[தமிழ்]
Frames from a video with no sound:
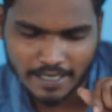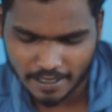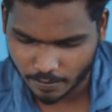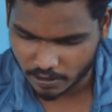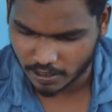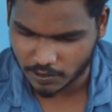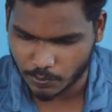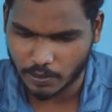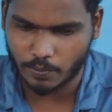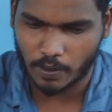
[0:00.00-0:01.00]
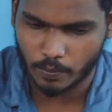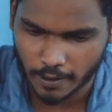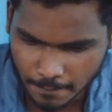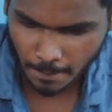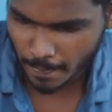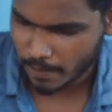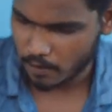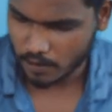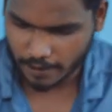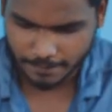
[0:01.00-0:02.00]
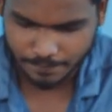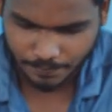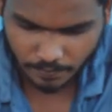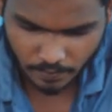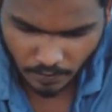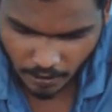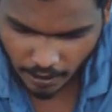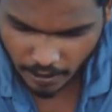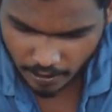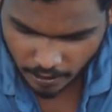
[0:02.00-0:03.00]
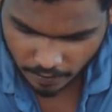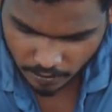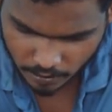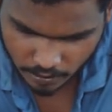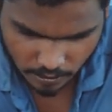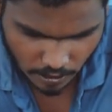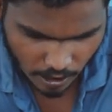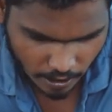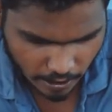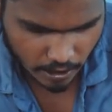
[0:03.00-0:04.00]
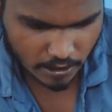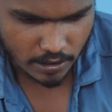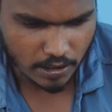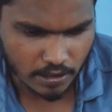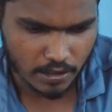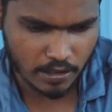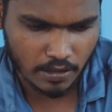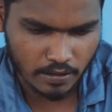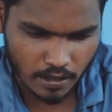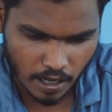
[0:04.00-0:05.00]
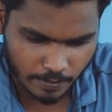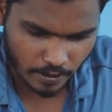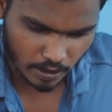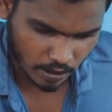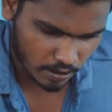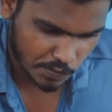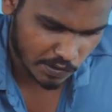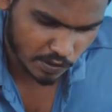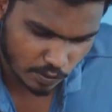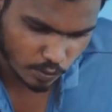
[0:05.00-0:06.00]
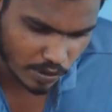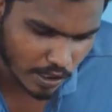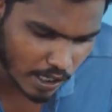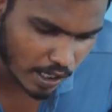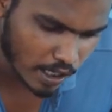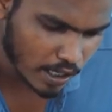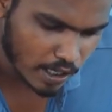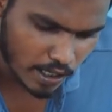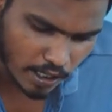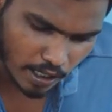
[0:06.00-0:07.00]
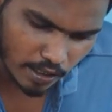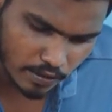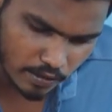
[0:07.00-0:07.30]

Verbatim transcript: தனியாக நம்ம வந்து டெஸ்ட் பண்ணி பார்ப்போம் ஓகே அண்ட் இதில் வந்து ஆன் ஆயிடுச்சு இதில் வந்து ஆன் பண்ணுறதுக்கான ஸ்விட்ச் வந்து கொடுத்துருக்காங்க அதை